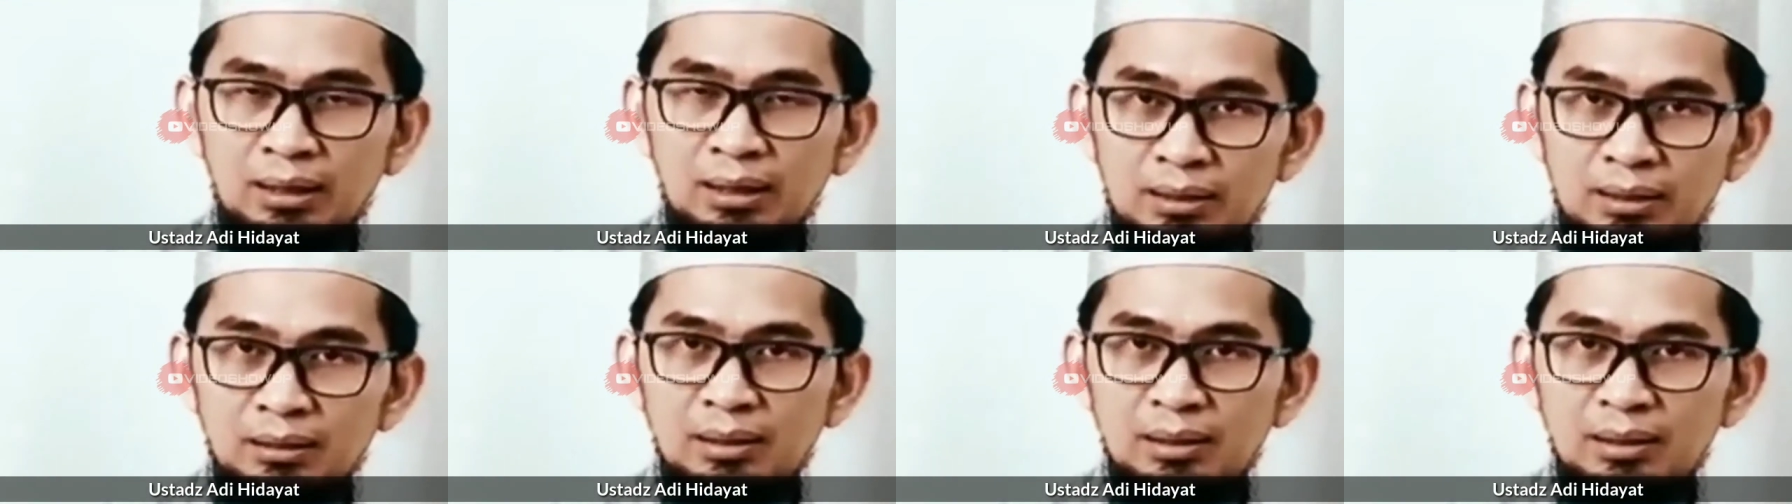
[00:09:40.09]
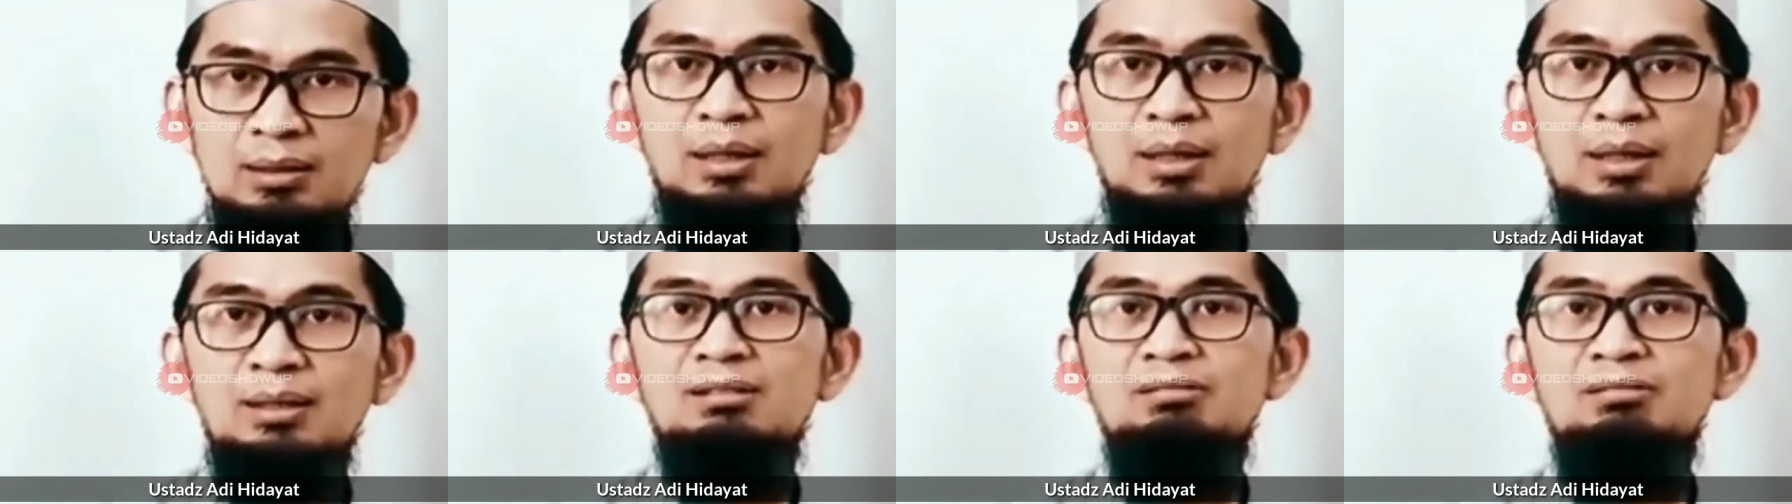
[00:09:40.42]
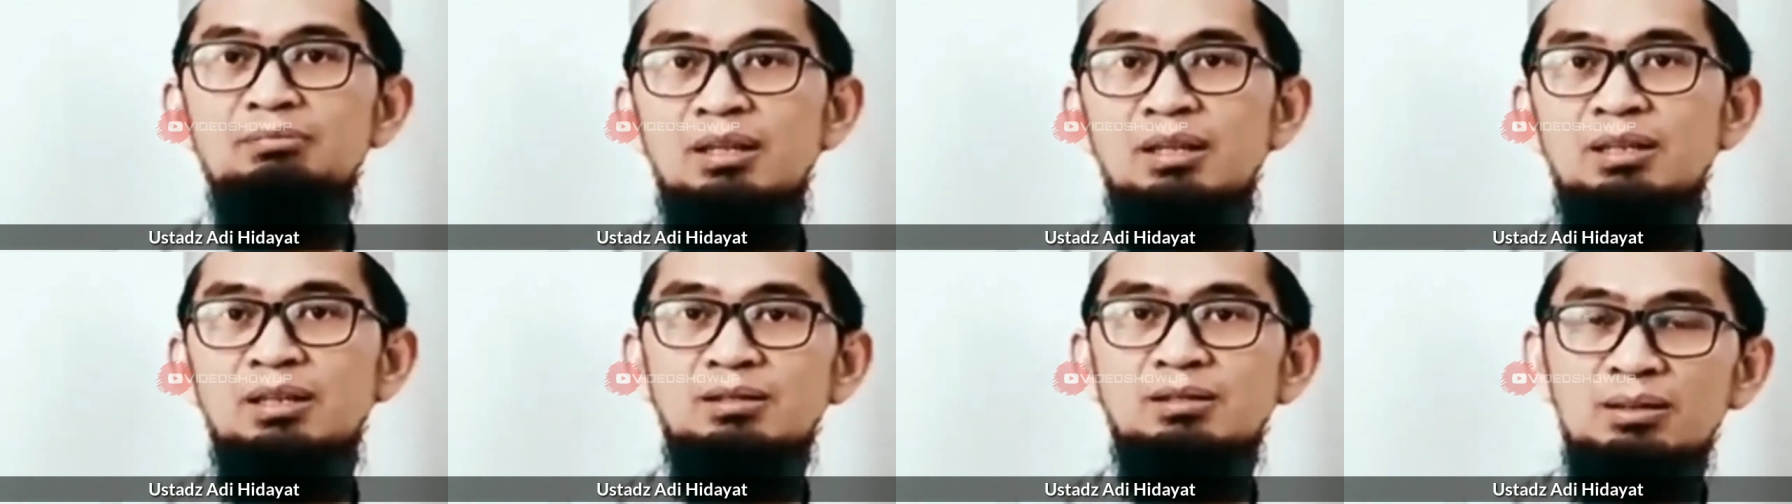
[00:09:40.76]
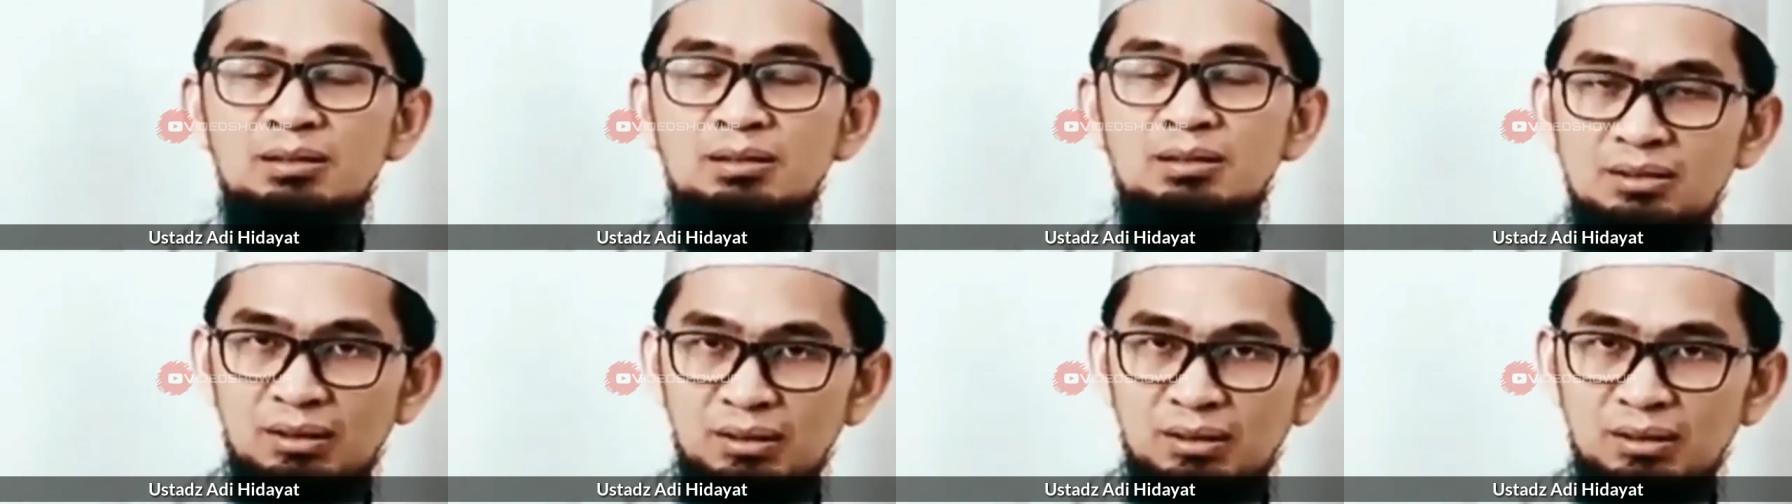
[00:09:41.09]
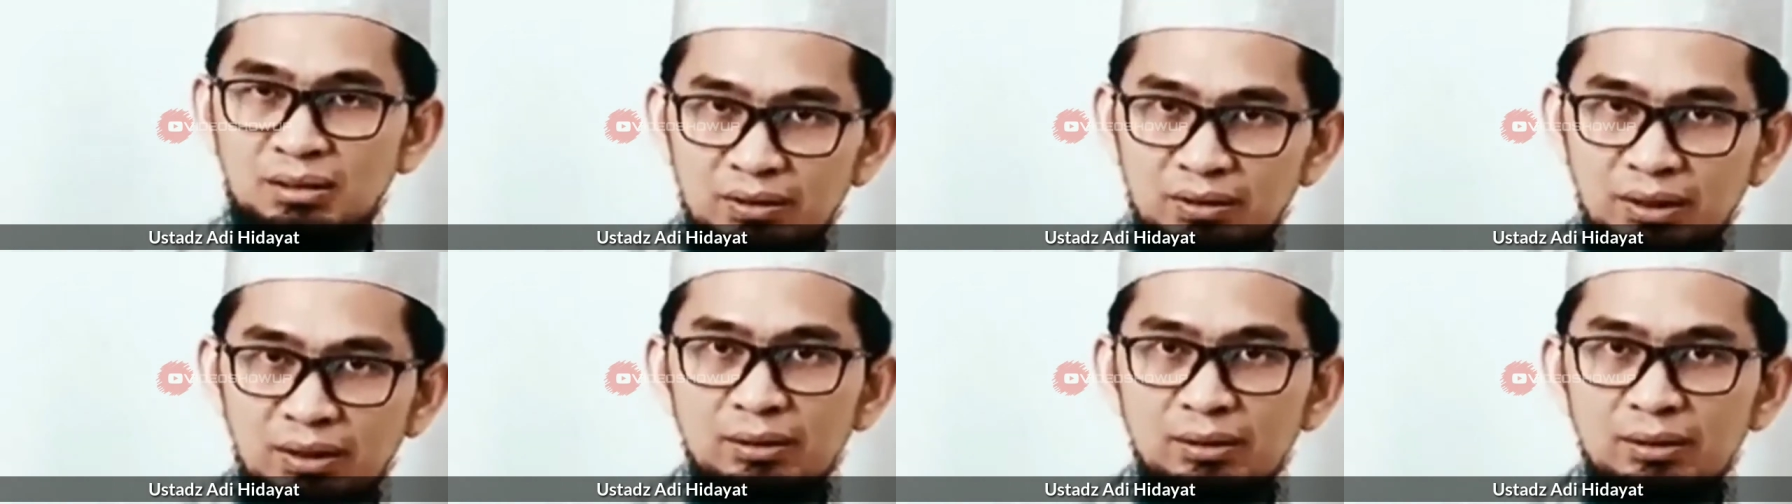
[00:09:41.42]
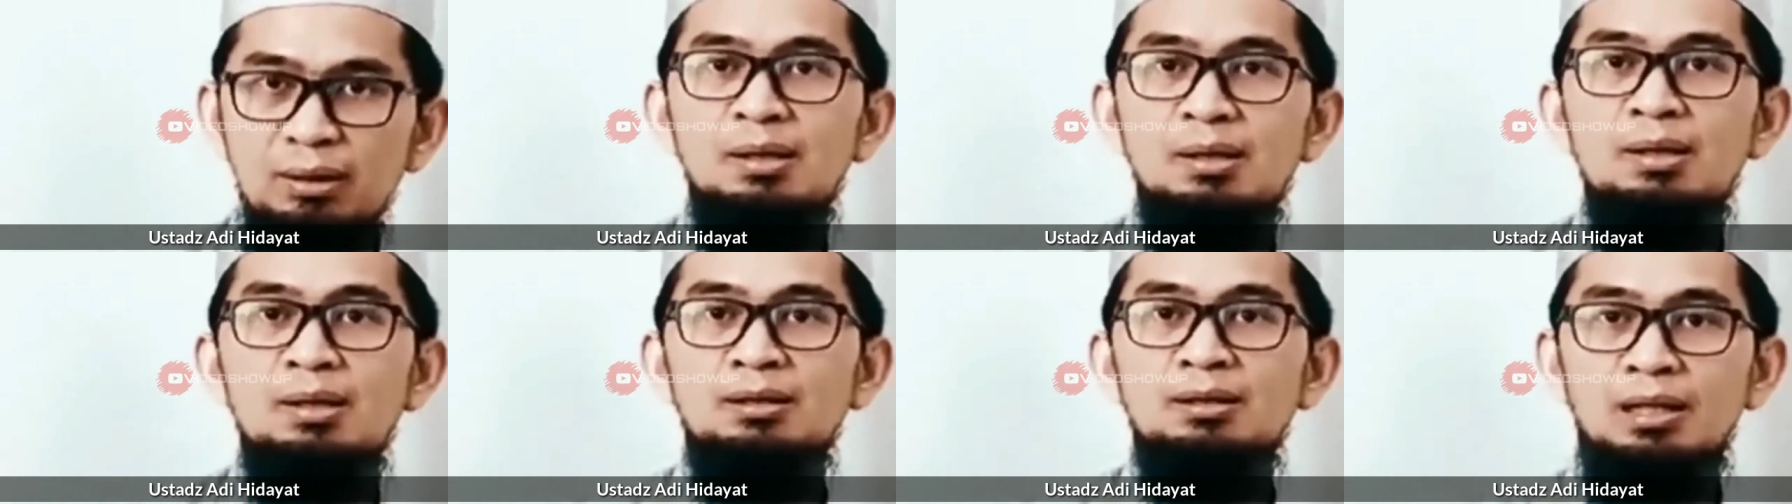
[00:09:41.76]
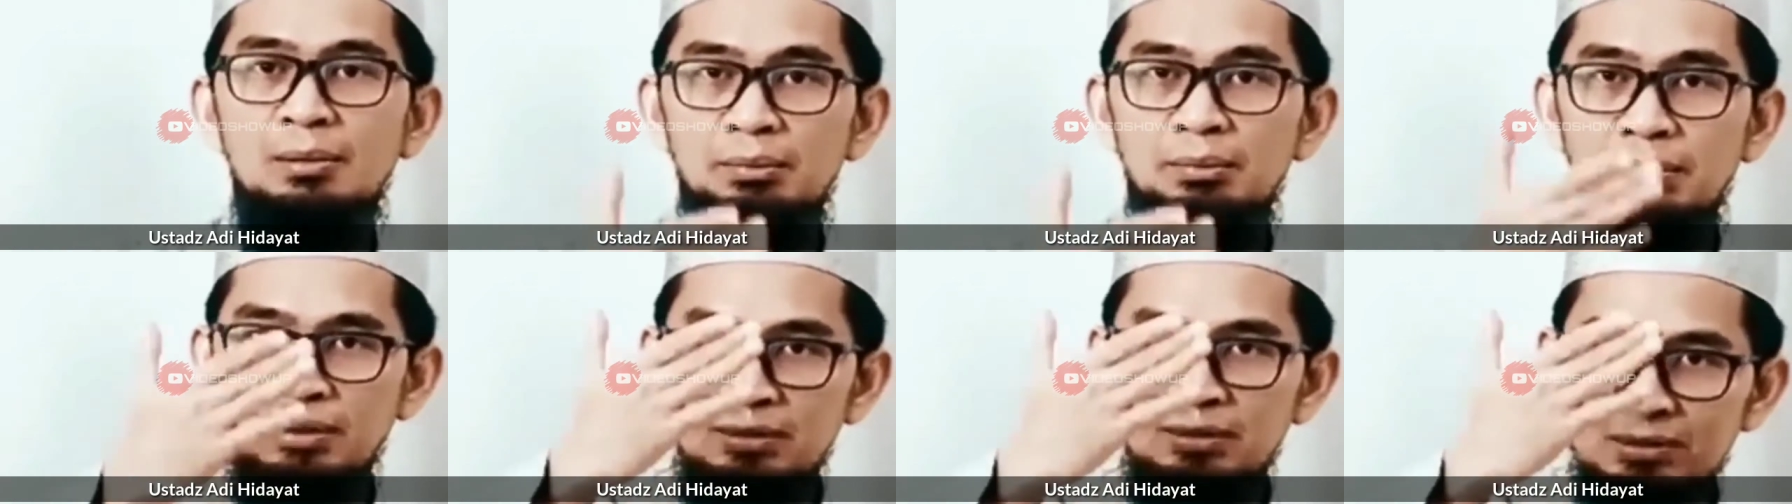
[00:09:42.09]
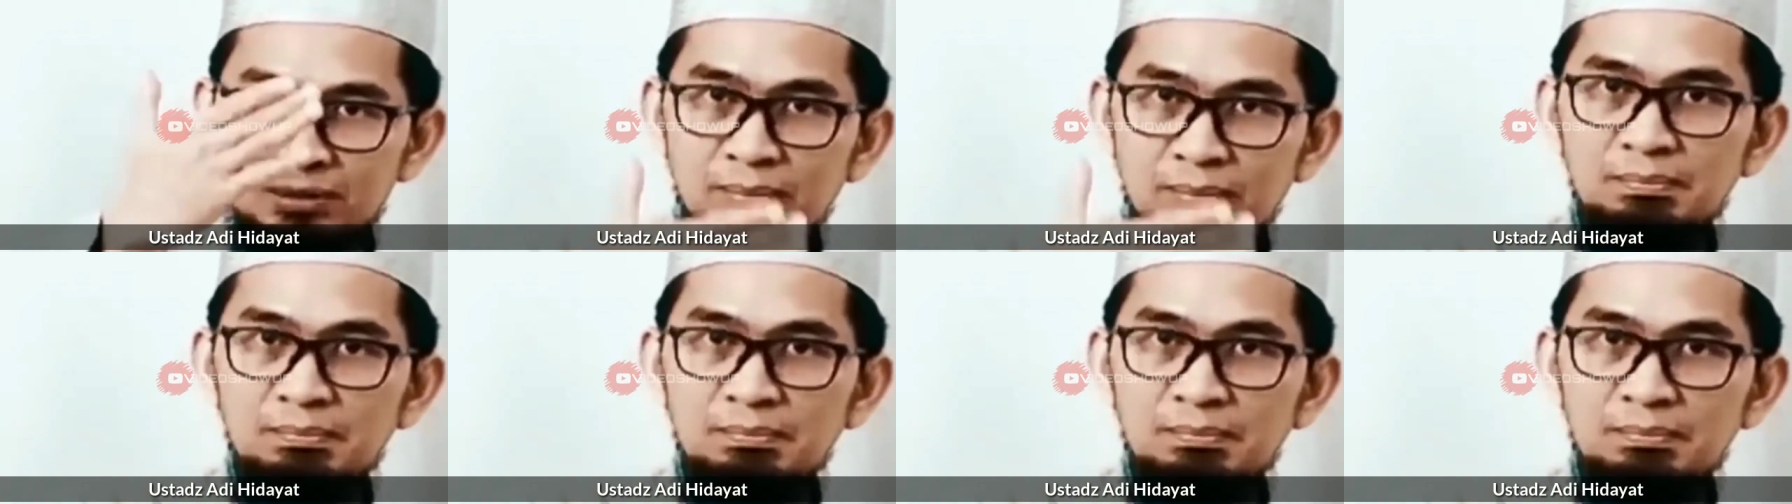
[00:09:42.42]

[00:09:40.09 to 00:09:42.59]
hari ketiga sampai selesai Ramadan, tapi